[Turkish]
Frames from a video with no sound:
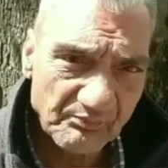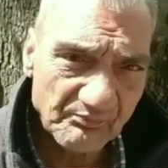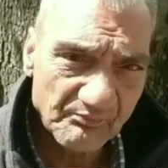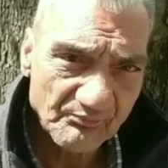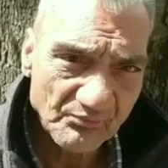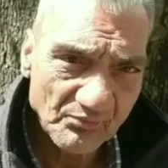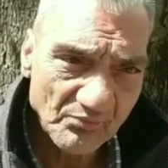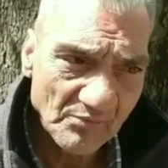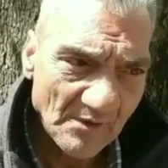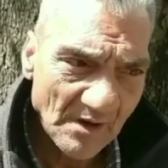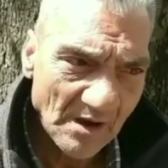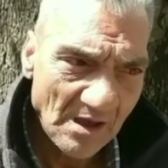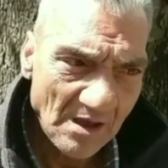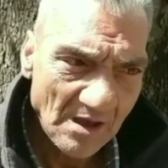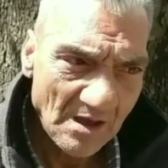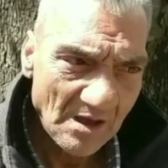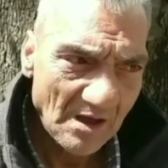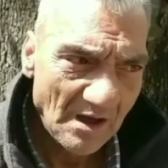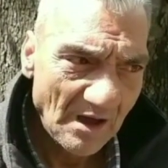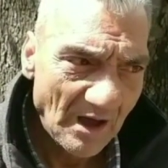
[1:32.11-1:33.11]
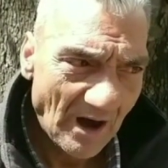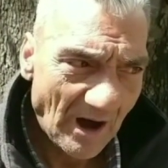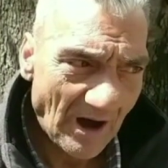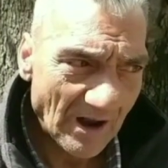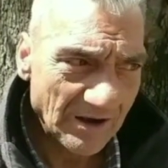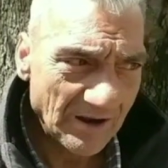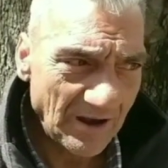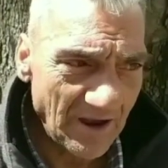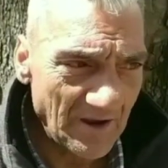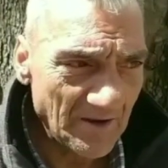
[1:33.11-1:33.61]
73. Ana
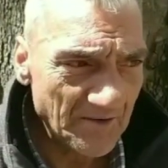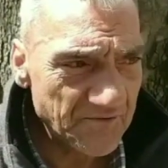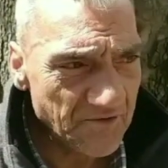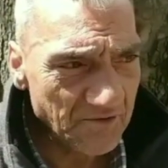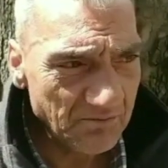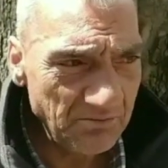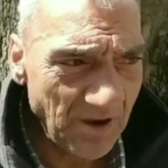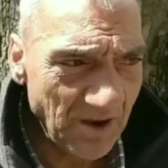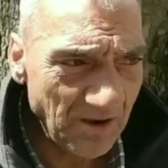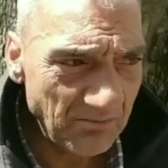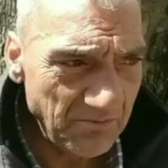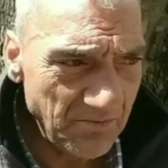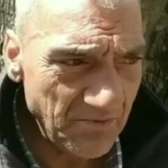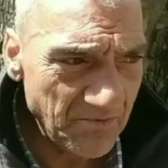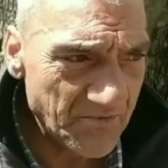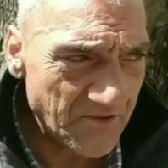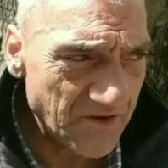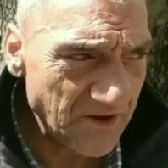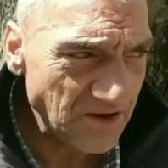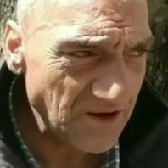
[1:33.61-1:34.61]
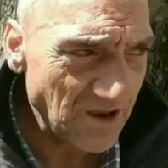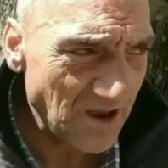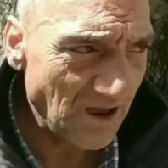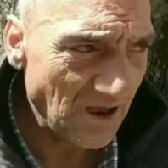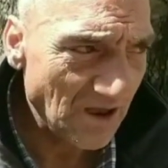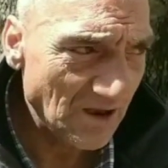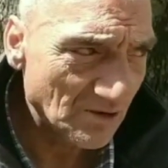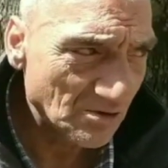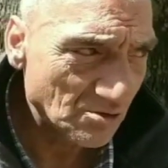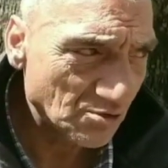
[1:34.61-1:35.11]
yaşım 72 de
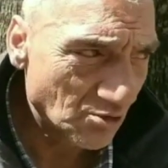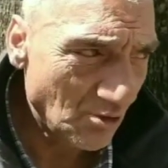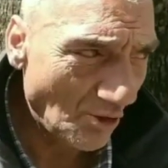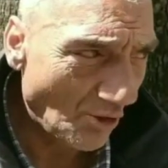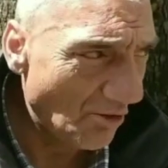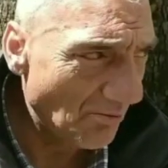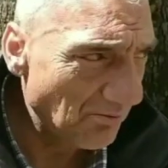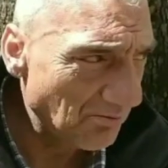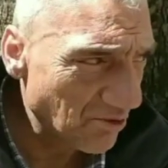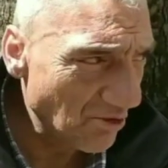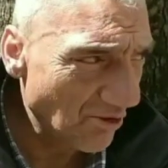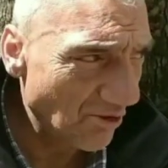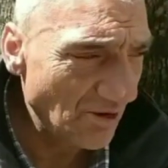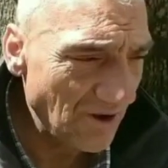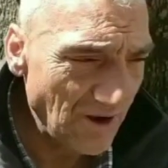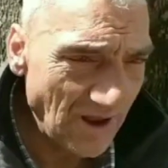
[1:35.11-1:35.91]
doğumda öyle.